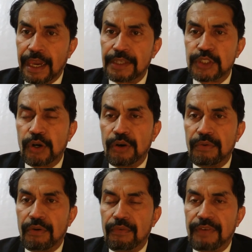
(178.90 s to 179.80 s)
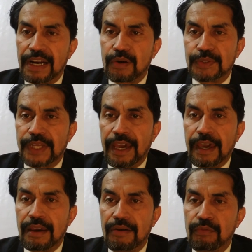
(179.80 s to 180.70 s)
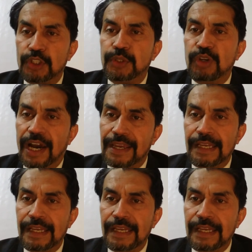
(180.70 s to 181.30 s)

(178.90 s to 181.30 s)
एक जो वर्क होता है वो दूल्हा